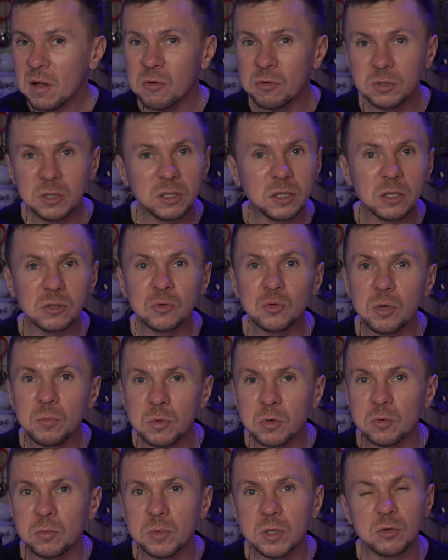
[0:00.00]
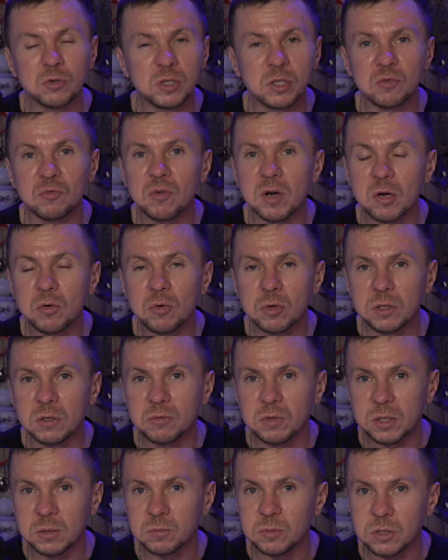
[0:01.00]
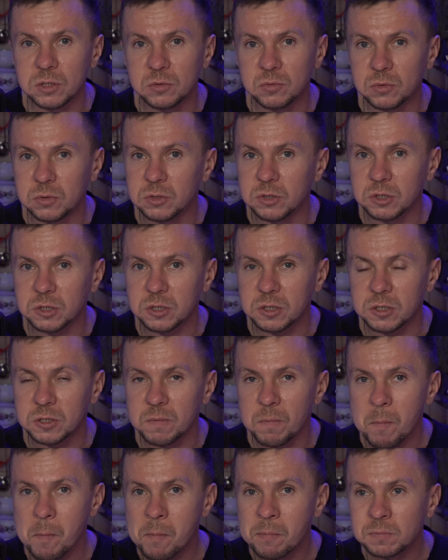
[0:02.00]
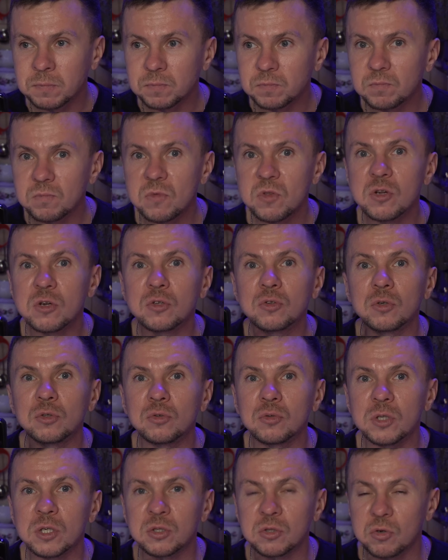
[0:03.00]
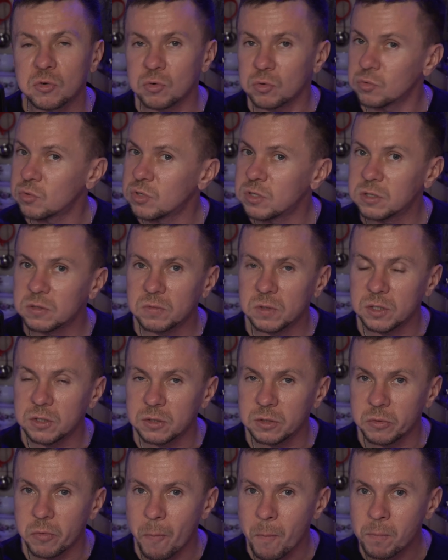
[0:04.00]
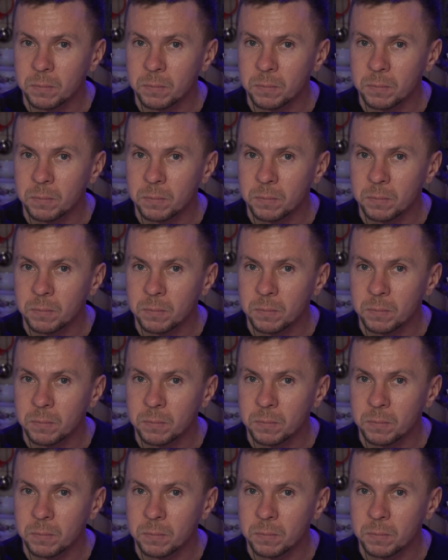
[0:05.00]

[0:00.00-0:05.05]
вот этот номер у меня уже два года в этом телефоне стоит. Никто сюда сроду не звонил.